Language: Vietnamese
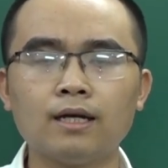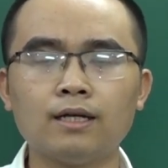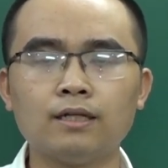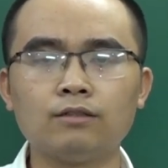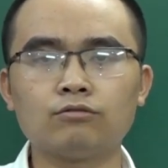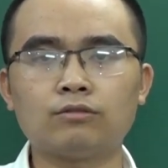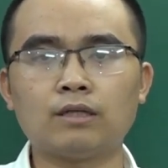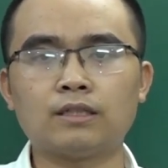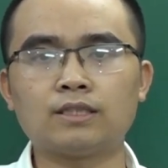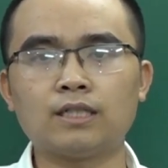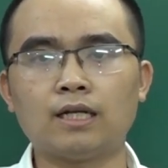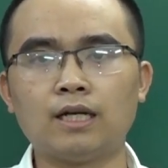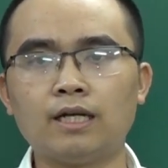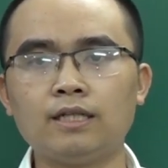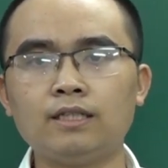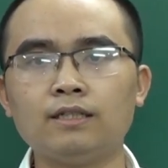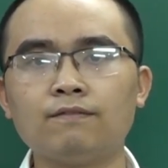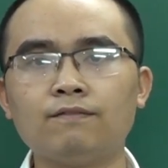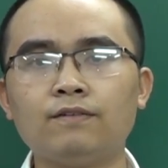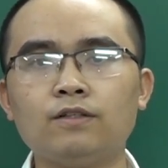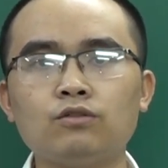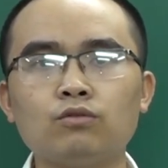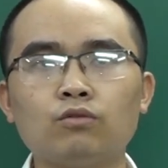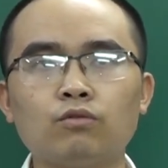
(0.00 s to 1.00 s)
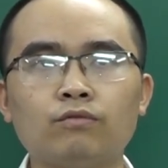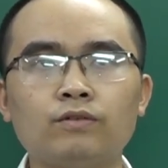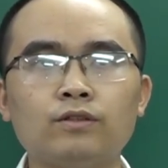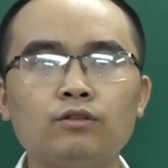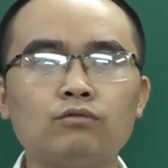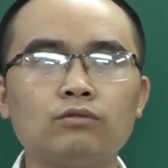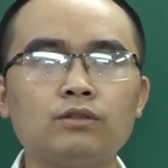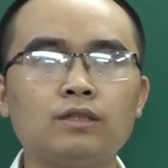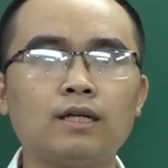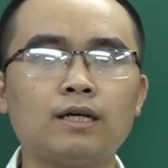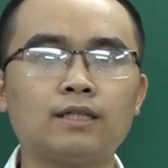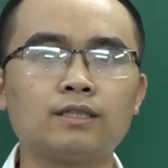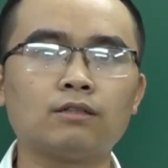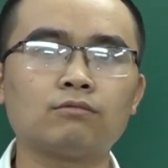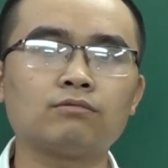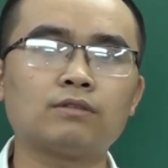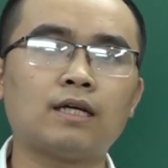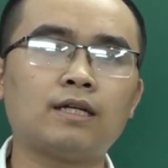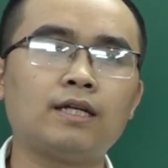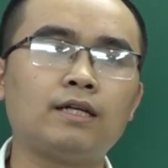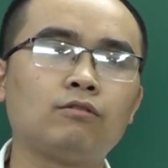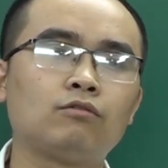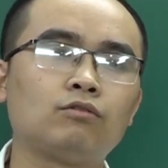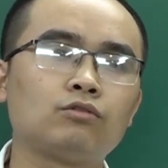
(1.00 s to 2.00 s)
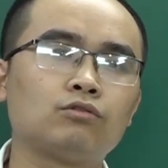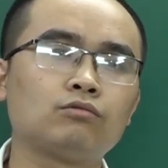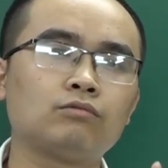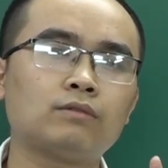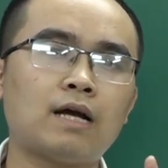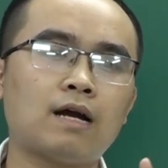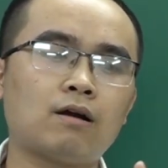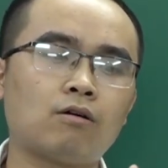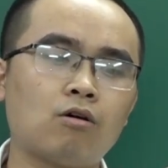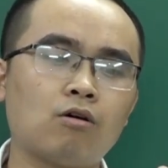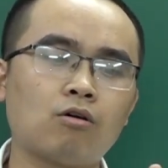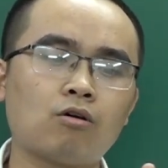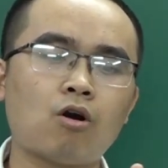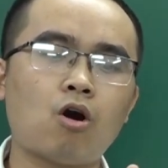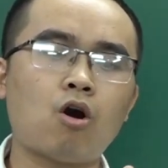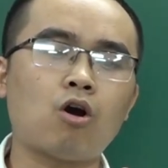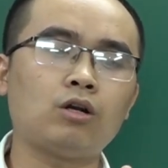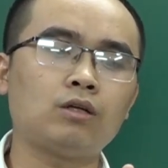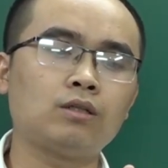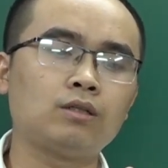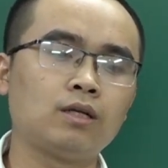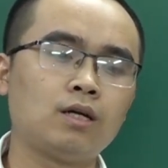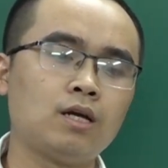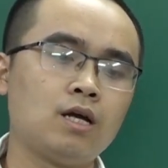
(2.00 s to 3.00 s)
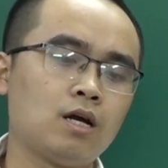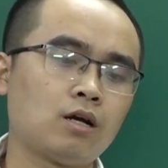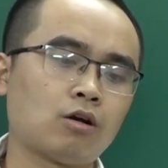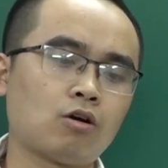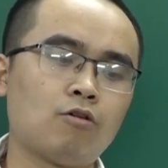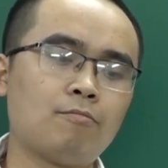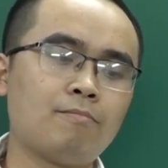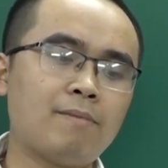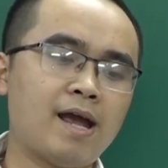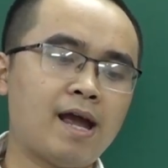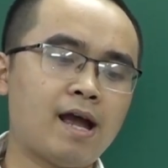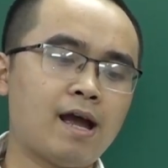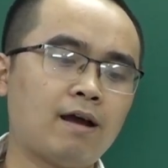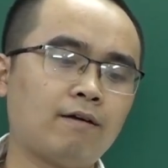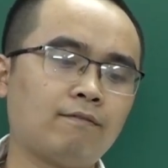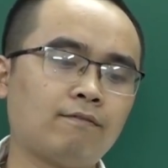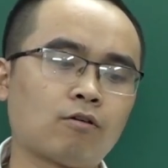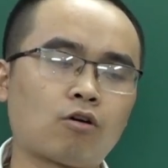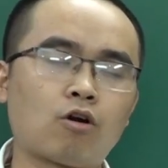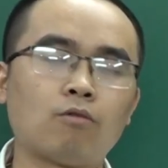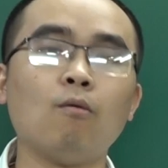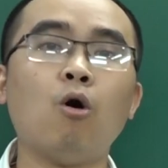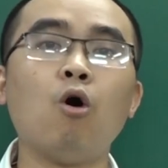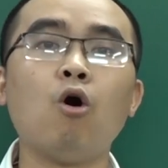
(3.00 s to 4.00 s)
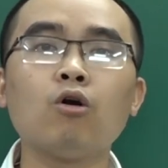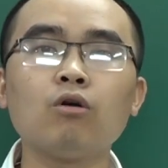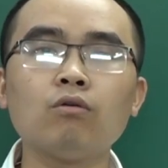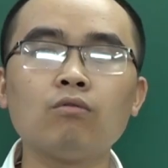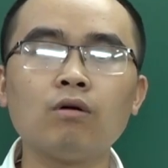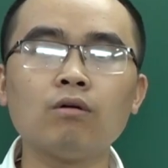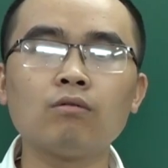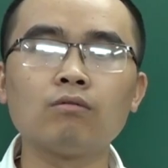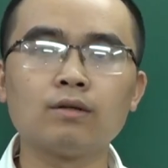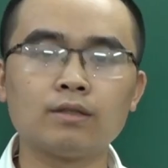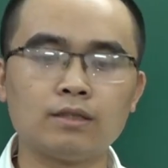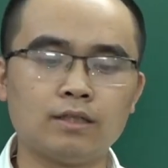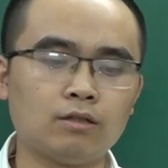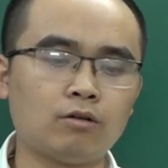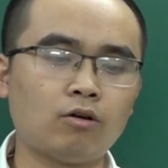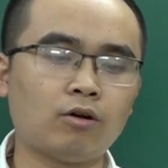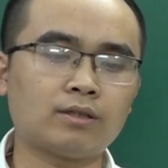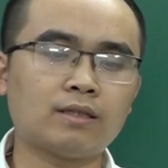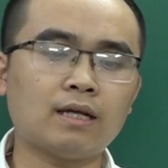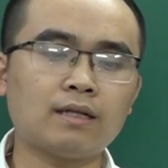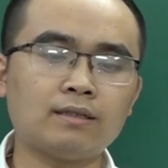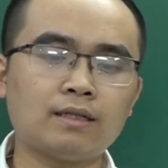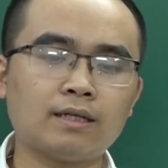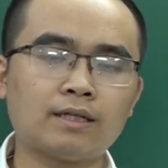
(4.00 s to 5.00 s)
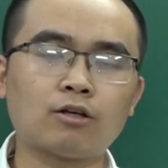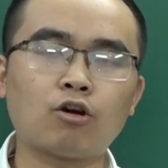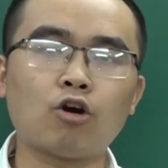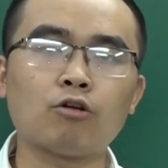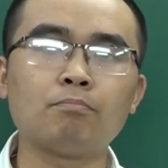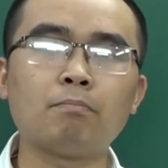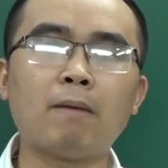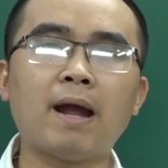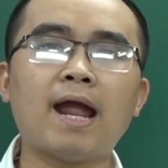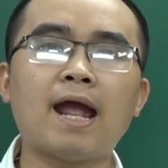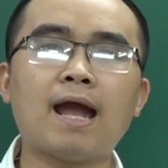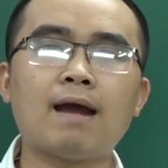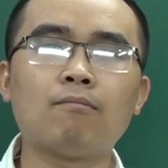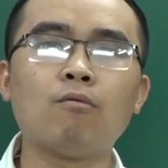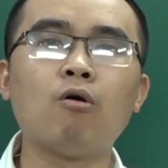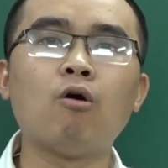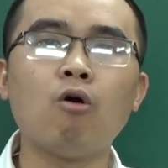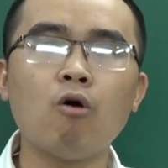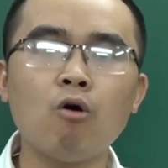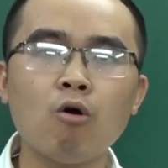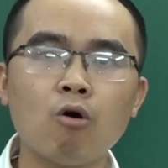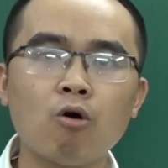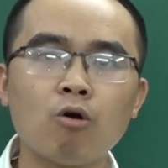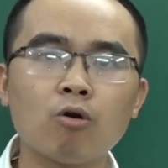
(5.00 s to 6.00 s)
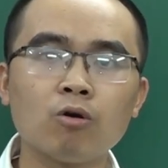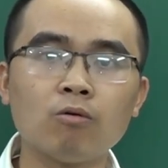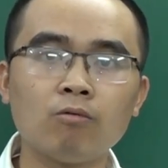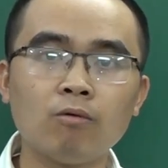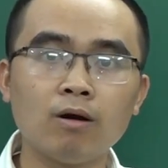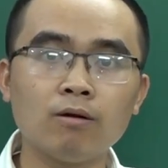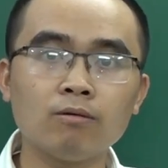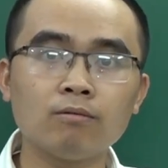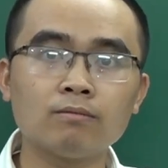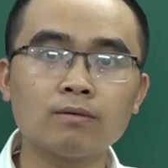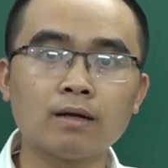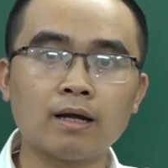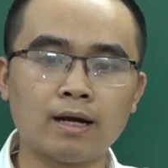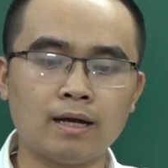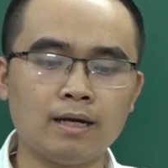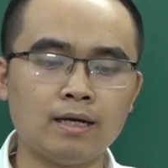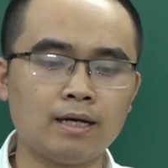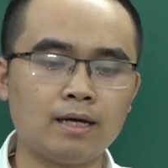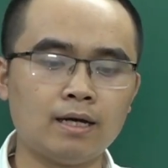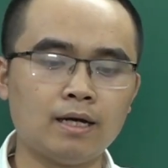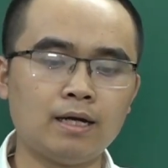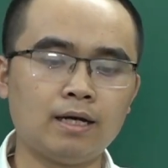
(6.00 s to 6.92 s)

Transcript: Chúng ta sẽ lấy những ví dụ, ví dụ như là trong gia đình của chúng ta có con, có mẹ và có bố, đúng không? Thì gọi tắt thành con mẹ bố, đúng không? Đấy.